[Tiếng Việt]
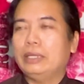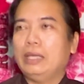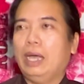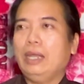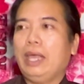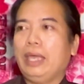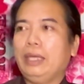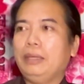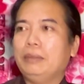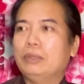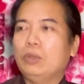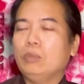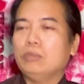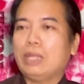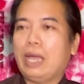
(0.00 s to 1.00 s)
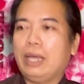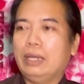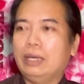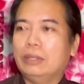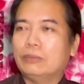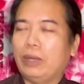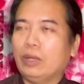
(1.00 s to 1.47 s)
thì ở đây chúng ta
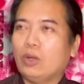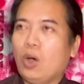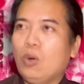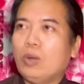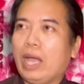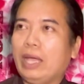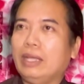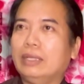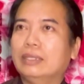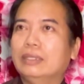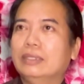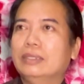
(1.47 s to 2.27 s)
nên phải cố gắng